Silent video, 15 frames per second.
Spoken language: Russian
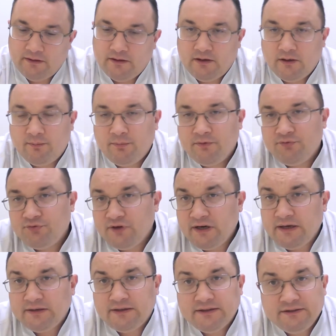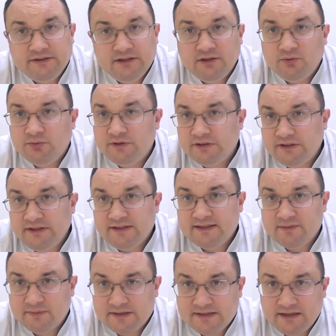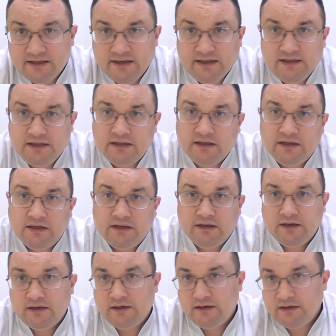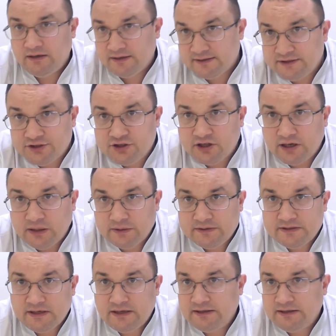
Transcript: А, бывает, отдельные узелки самостоятельно разрешаются,